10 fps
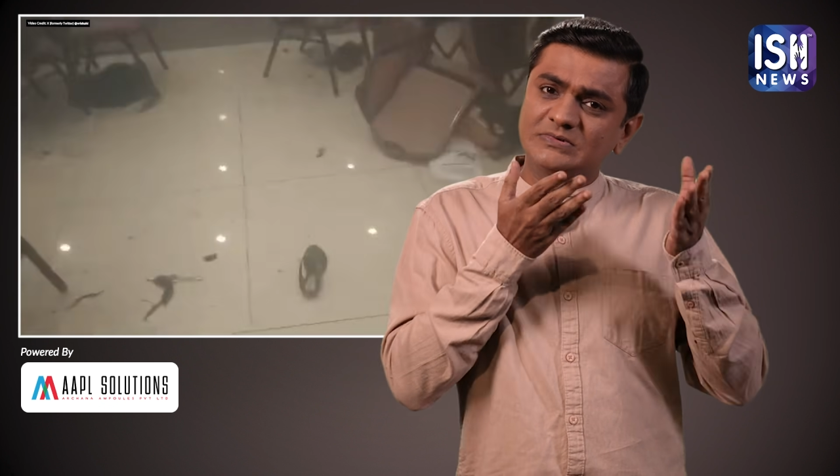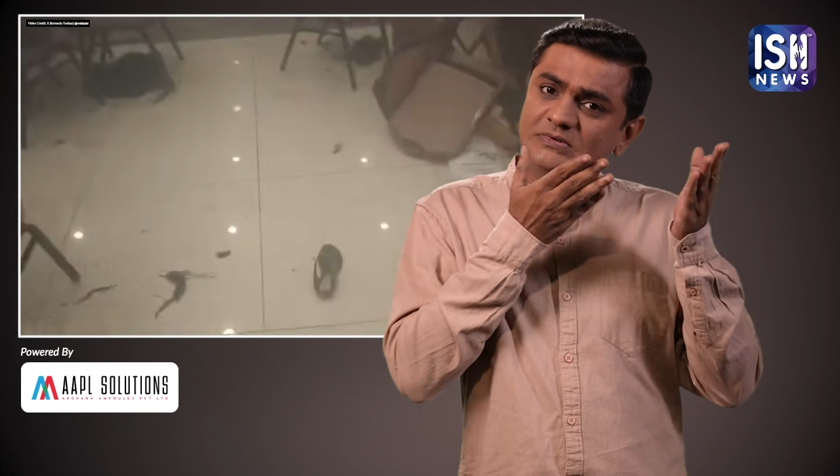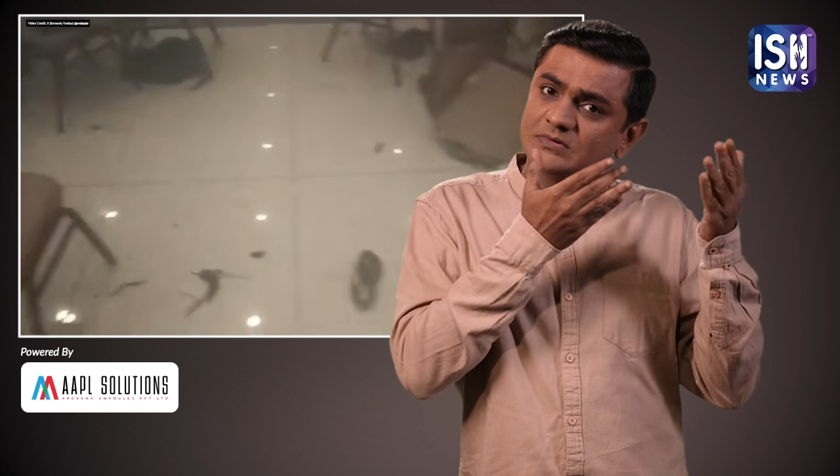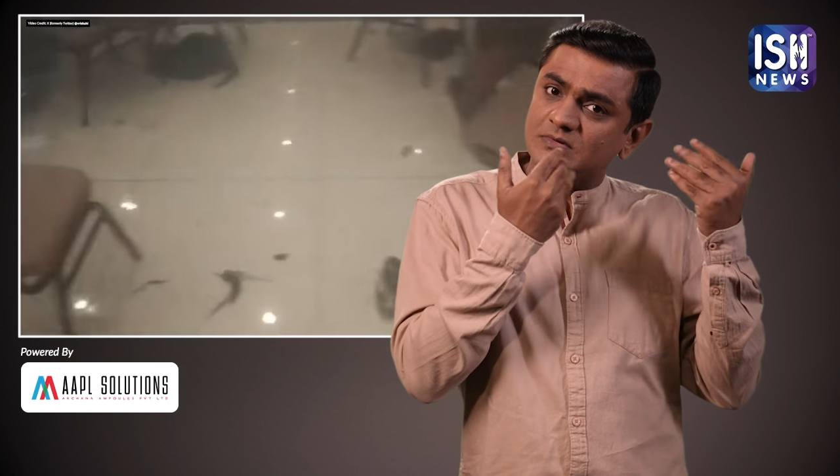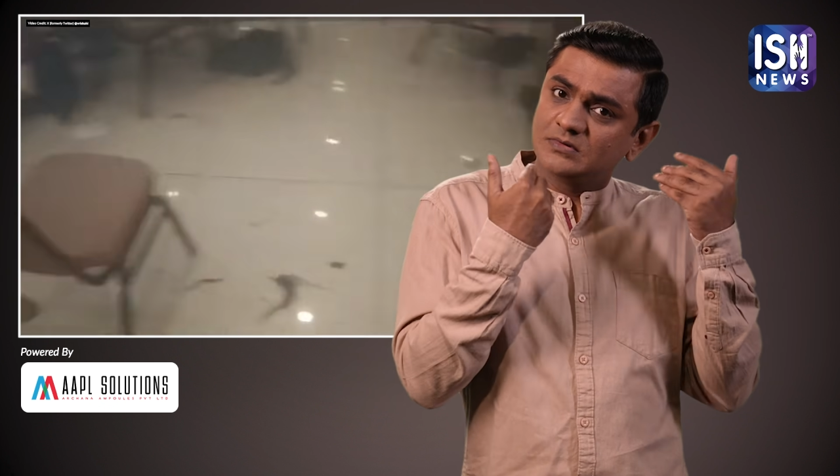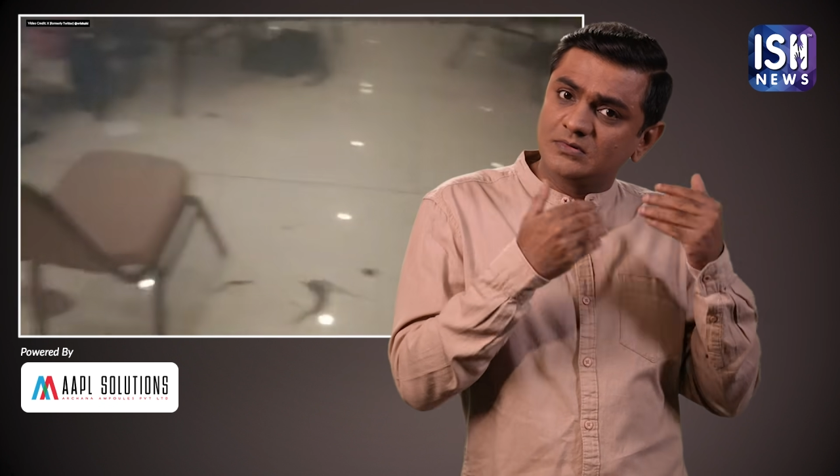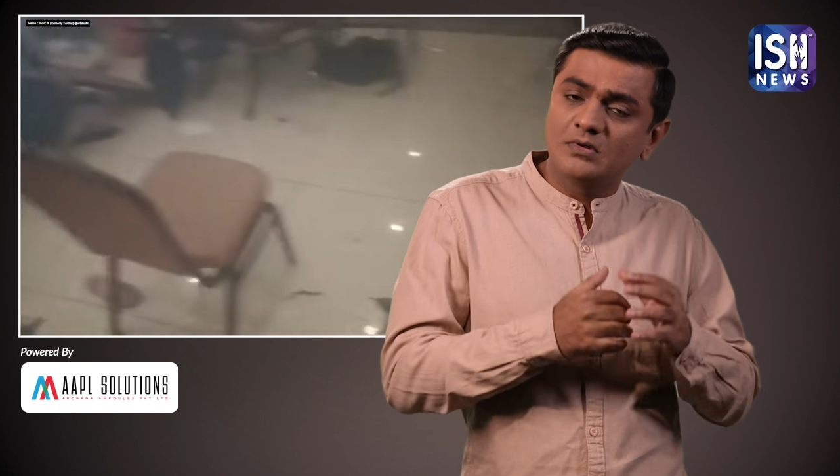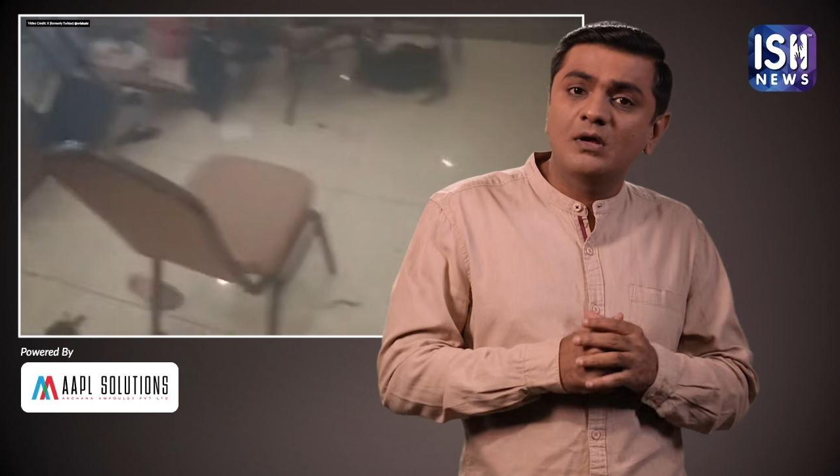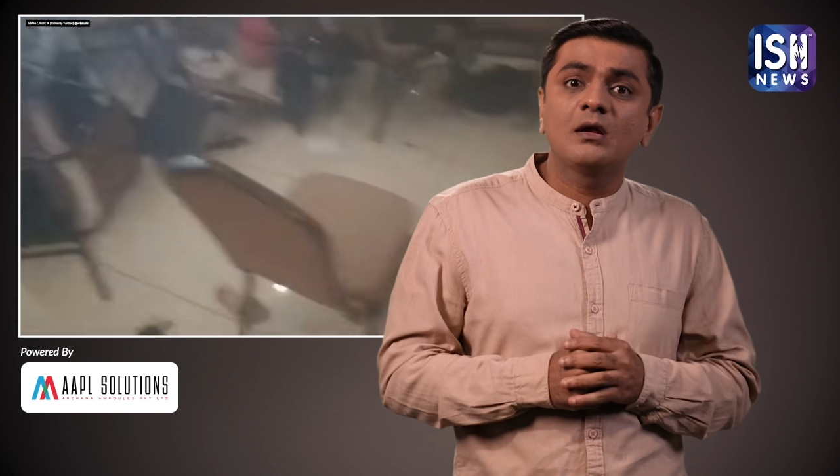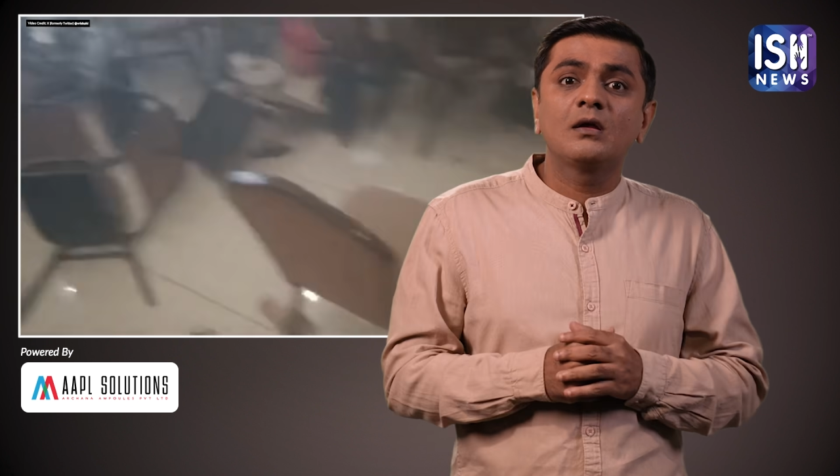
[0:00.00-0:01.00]
दुर्भाग्य
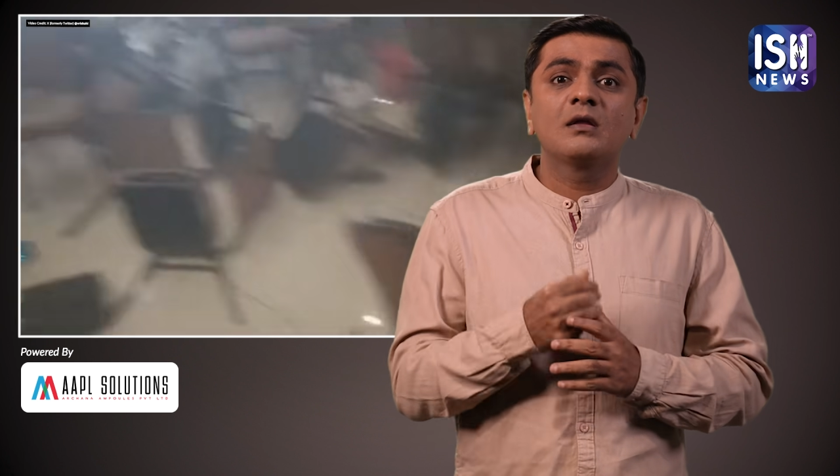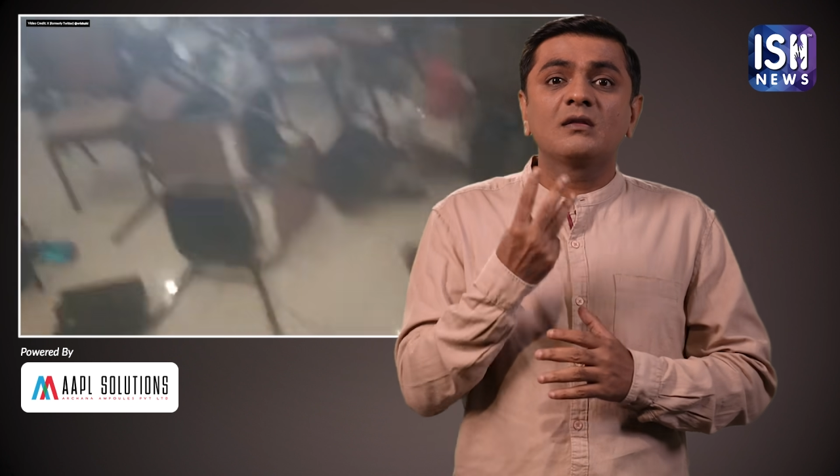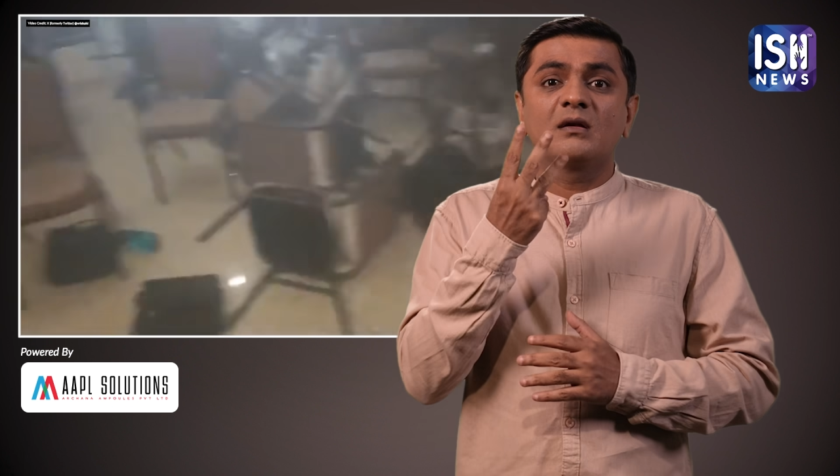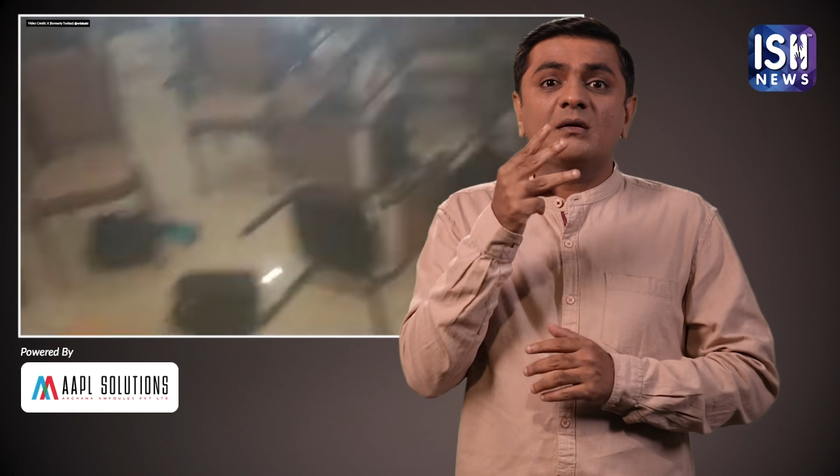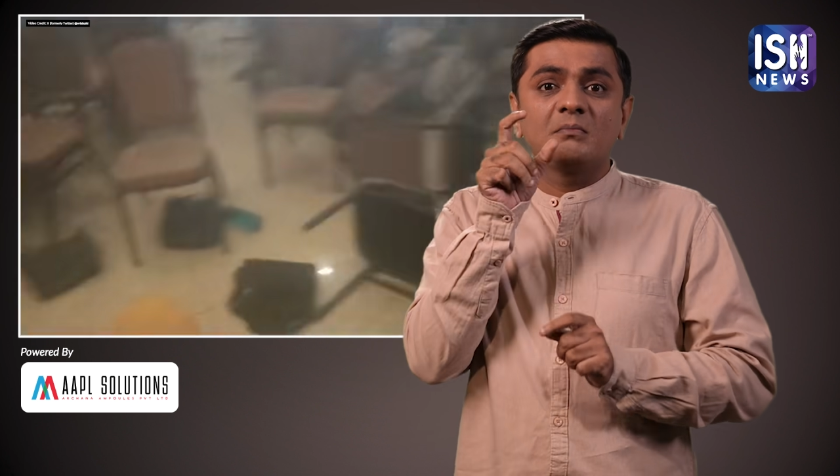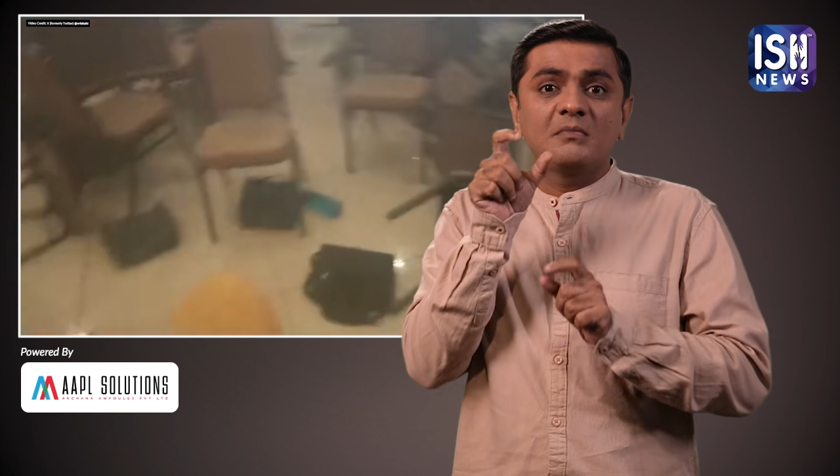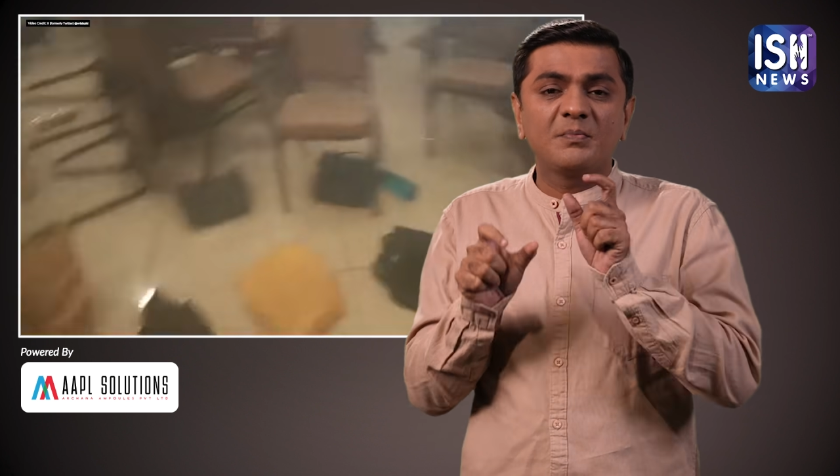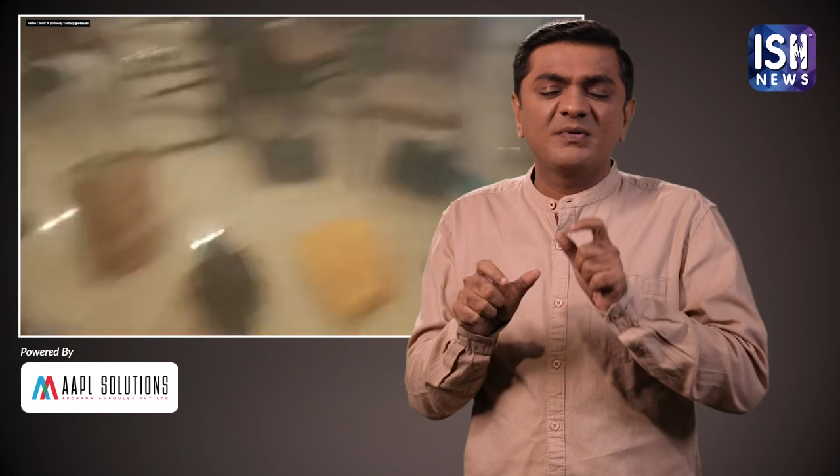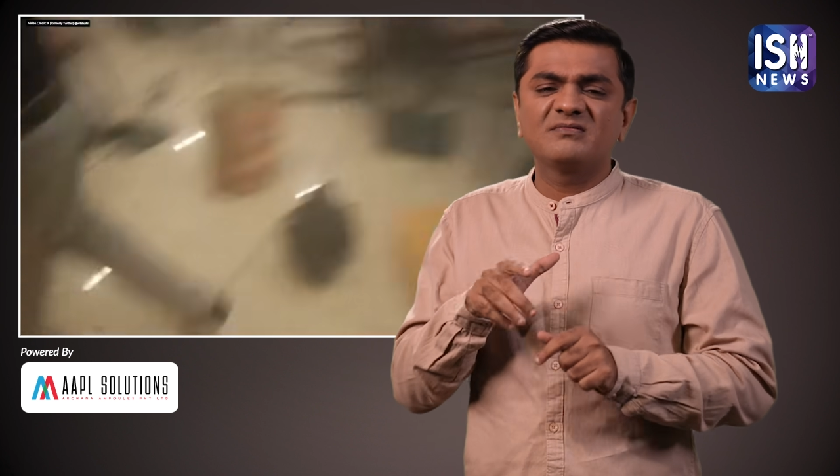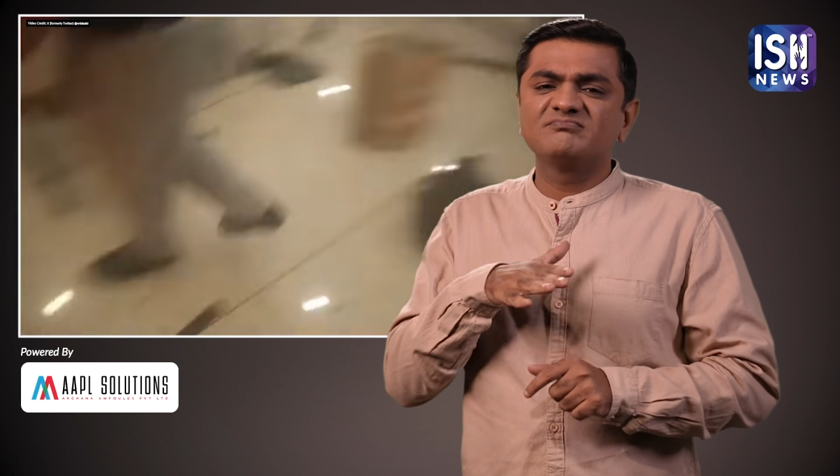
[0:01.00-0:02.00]
से
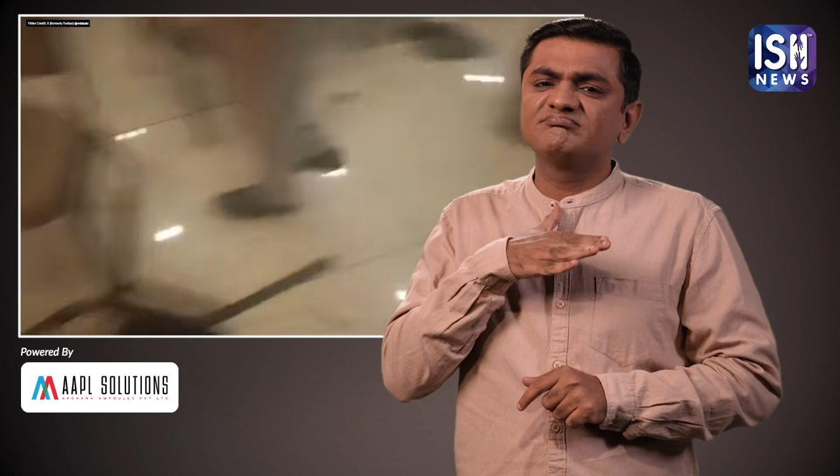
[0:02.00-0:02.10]
उनमें से